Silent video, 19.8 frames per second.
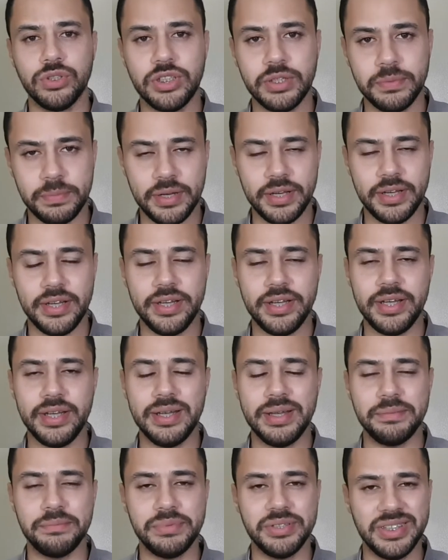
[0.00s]

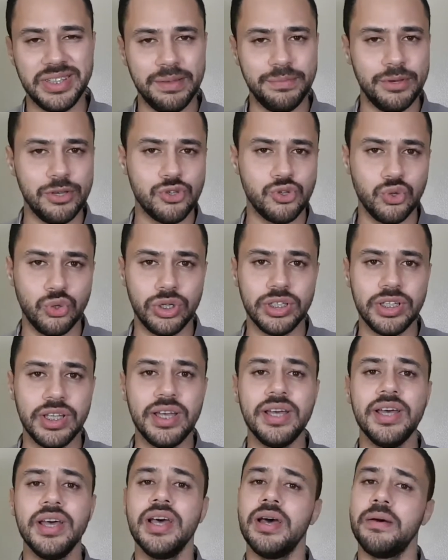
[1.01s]
تبقى بتتابع الشغل
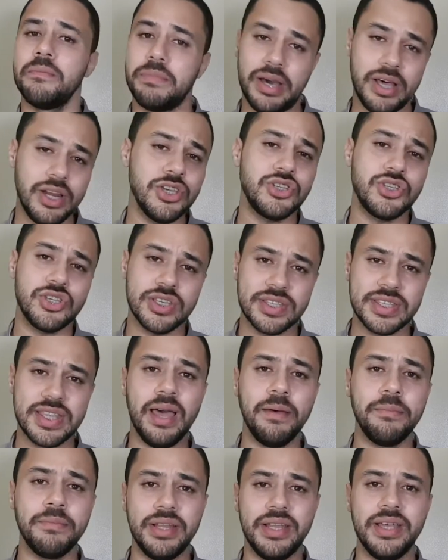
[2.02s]
ده معلش
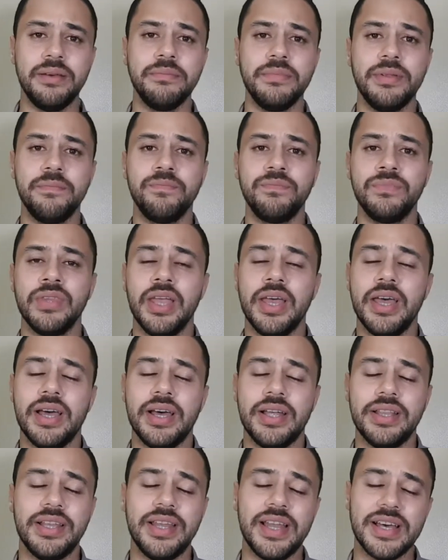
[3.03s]
استحمل اعمل
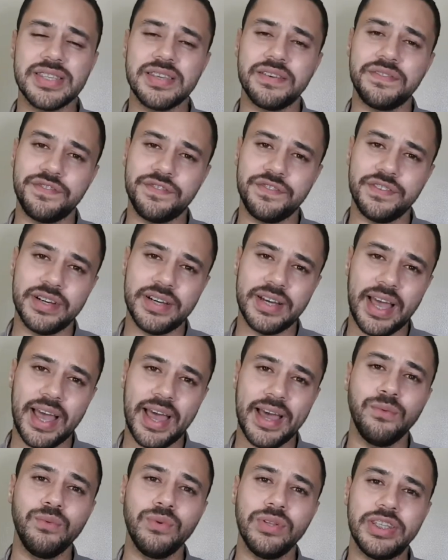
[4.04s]
للاسف
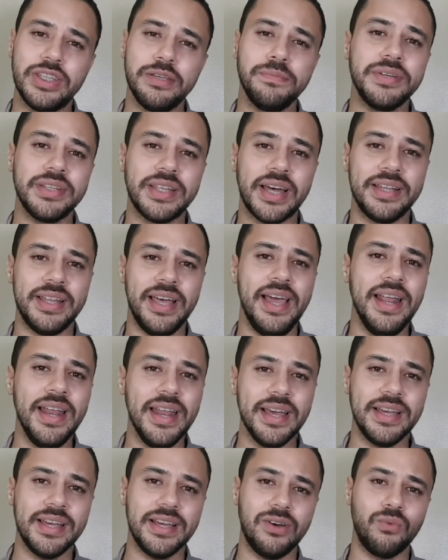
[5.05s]
حاول تبعد عن
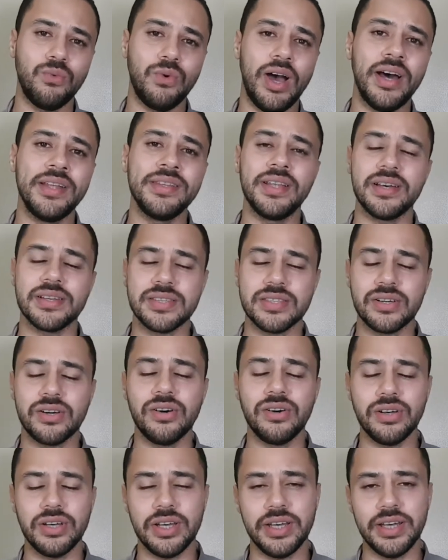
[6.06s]
اهلك وعن
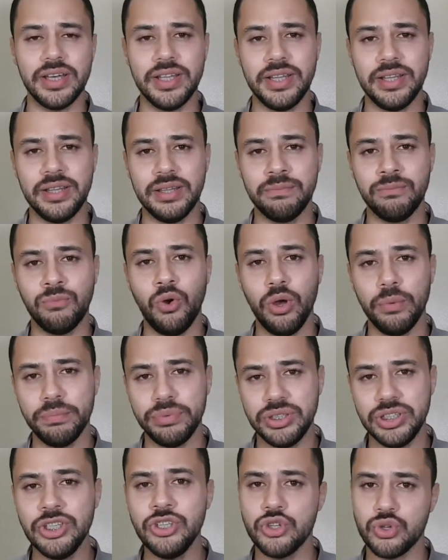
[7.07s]
اصدقاء
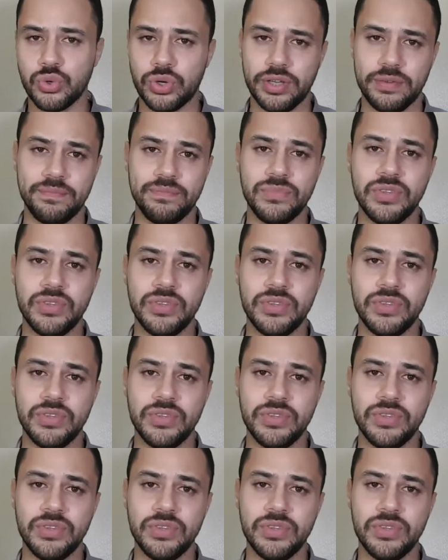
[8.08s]
المحبطين شويه